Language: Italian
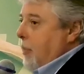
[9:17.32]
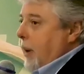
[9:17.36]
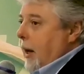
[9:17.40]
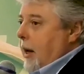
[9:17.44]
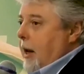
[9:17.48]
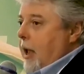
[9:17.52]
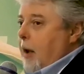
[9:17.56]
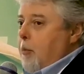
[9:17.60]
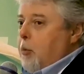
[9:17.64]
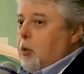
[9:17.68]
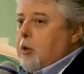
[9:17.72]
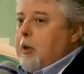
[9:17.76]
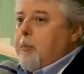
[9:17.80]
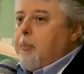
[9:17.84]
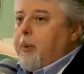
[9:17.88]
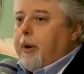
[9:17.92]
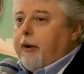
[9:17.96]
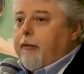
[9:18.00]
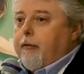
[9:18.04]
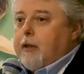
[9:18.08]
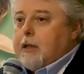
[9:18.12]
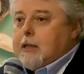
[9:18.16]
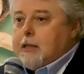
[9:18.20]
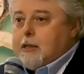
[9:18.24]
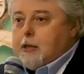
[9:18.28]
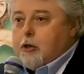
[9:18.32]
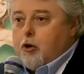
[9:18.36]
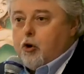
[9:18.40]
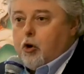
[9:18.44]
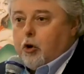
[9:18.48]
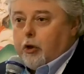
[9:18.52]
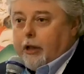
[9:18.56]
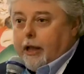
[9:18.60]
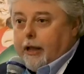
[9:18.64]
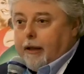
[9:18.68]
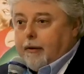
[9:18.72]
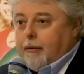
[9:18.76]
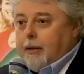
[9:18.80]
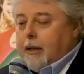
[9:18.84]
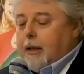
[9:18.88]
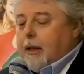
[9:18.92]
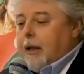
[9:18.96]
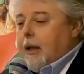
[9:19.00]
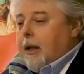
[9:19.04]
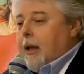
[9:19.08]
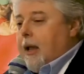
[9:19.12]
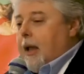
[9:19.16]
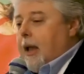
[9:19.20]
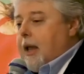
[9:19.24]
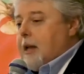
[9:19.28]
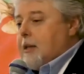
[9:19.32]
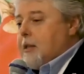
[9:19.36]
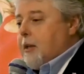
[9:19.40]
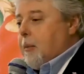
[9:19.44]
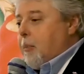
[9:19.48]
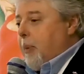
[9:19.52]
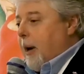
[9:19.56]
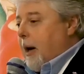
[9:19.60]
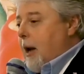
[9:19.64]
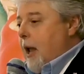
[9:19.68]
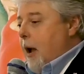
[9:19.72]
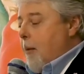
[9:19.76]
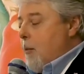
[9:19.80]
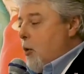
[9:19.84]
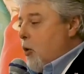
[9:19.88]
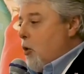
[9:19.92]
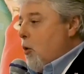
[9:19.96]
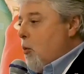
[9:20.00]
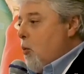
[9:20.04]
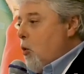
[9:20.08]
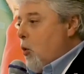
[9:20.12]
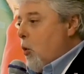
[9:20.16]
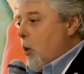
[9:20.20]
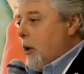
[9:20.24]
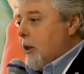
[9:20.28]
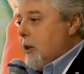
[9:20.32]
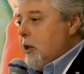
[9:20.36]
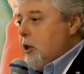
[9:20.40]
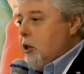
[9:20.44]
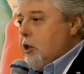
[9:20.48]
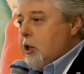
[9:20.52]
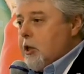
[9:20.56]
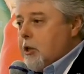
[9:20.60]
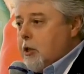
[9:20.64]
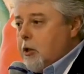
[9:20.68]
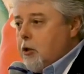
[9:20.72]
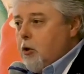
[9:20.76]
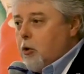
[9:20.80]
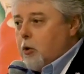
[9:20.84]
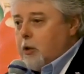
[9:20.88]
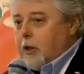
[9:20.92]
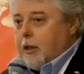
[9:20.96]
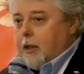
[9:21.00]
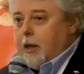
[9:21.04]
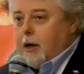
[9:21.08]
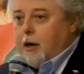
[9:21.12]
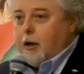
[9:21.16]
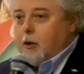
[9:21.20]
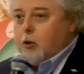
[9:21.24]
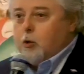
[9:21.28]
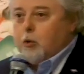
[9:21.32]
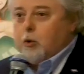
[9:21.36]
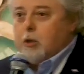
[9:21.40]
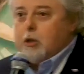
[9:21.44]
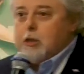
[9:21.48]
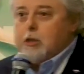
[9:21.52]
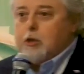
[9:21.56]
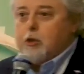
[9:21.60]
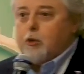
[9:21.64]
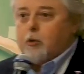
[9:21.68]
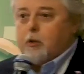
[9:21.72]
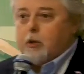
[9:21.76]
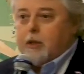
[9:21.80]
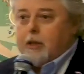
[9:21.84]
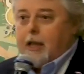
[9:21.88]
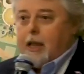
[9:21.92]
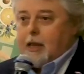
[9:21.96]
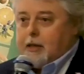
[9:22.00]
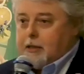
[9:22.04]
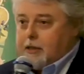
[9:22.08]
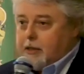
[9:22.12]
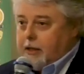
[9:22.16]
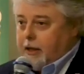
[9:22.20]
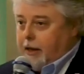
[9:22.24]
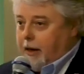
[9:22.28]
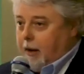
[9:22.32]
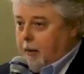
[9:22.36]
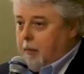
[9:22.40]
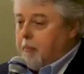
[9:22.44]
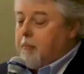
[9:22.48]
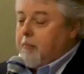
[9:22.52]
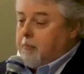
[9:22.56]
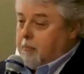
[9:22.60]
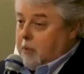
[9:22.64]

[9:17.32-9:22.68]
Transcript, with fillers: parliamo di prevenzione e se parliamo comunque di gestione della condizione in essere,